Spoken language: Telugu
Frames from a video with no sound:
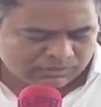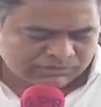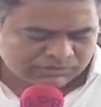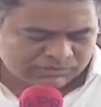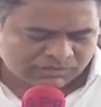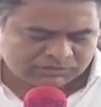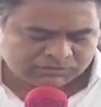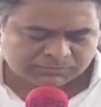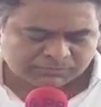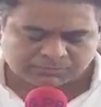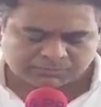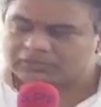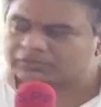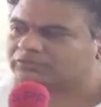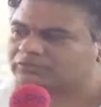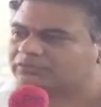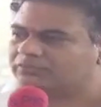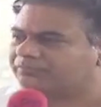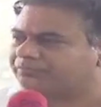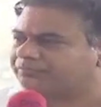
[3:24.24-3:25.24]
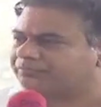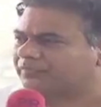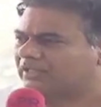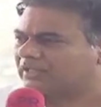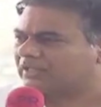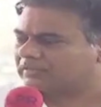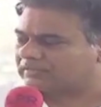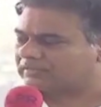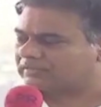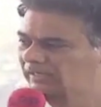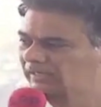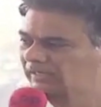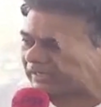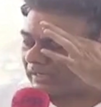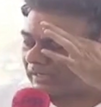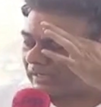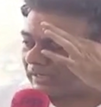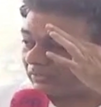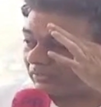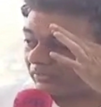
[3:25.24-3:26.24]
చెప్పినట్టు
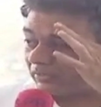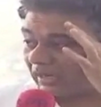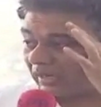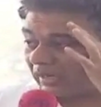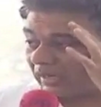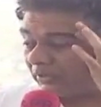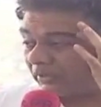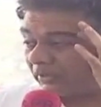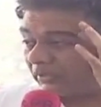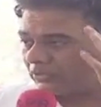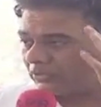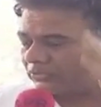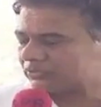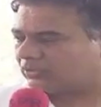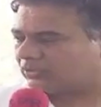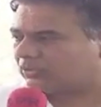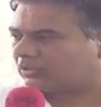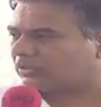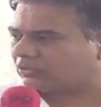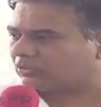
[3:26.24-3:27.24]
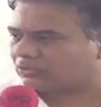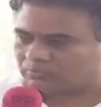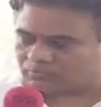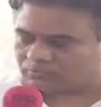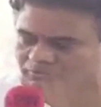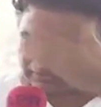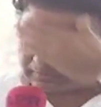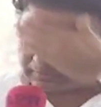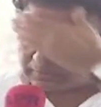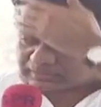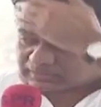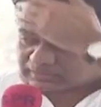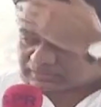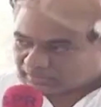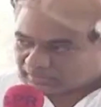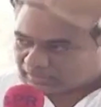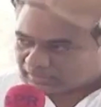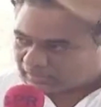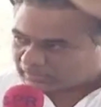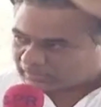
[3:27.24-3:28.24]
తెలంగాణలో రాబోయే రోజుల్లో గౌరవ ముఖ్యమంత్రి గారి
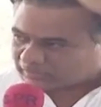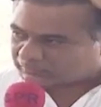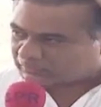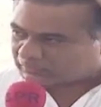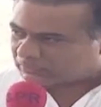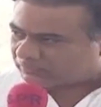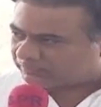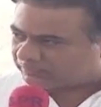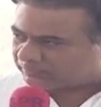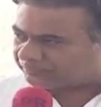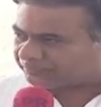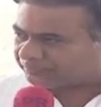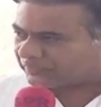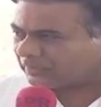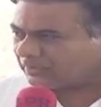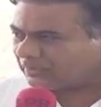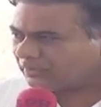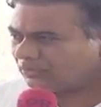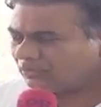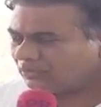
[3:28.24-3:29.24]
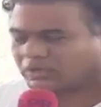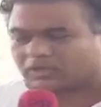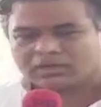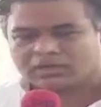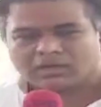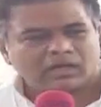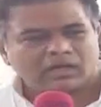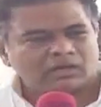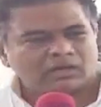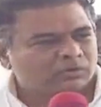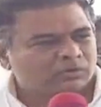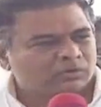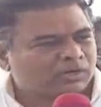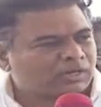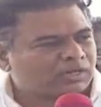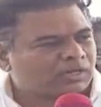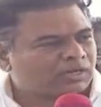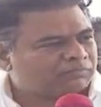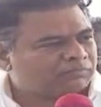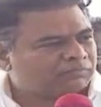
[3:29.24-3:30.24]
నాయకత్వంలో ఒక నాలుగు రకాల
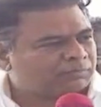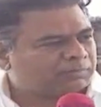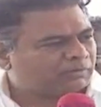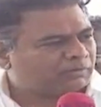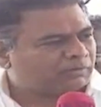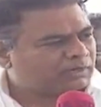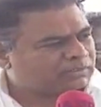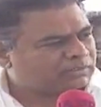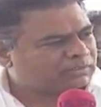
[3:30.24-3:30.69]
విప్లవాలు ఎందుకంటే